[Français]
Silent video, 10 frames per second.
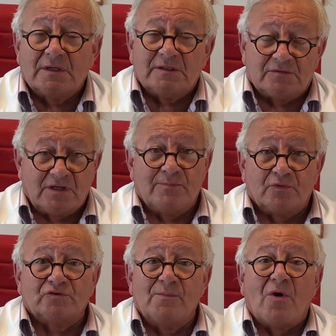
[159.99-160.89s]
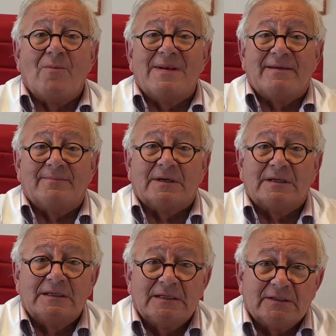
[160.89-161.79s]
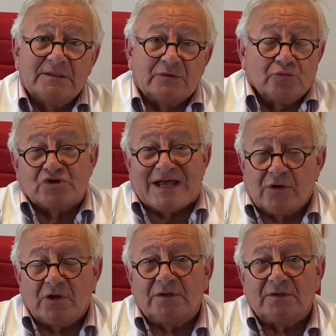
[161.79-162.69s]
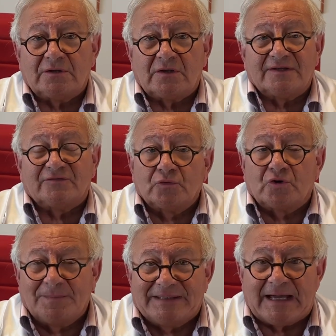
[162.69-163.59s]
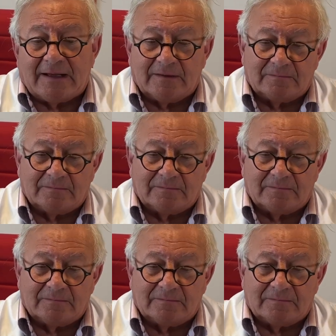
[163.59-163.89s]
ce qui pose le problème des coups de chaleur dans les zones tropicales.